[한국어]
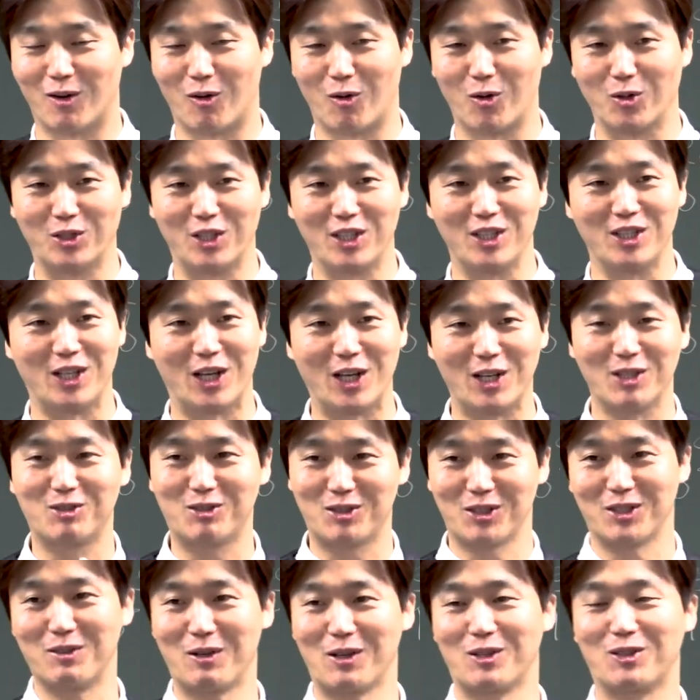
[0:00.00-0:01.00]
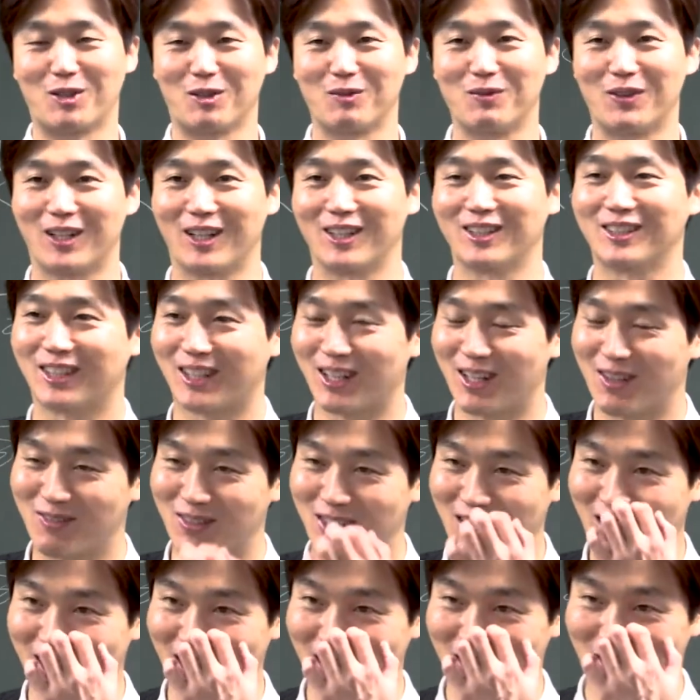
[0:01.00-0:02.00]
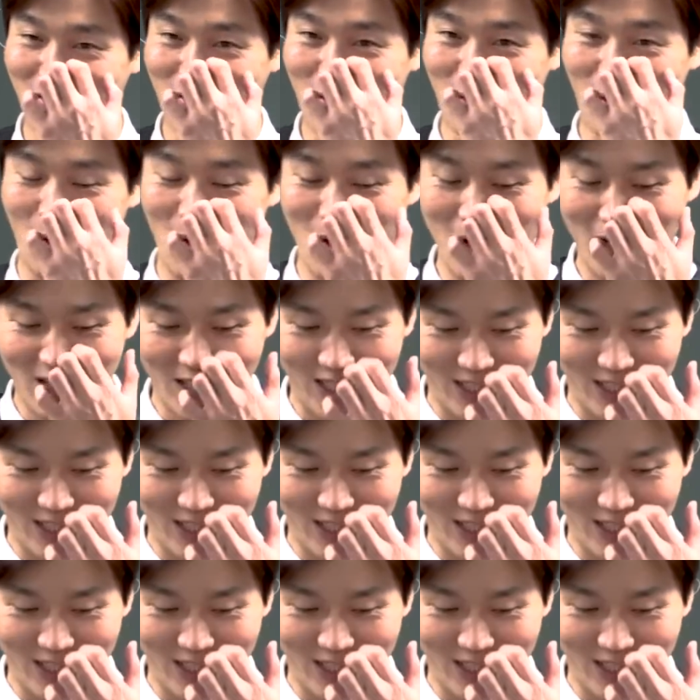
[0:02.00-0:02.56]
오직 예수 이름에 충만한 사람이야라고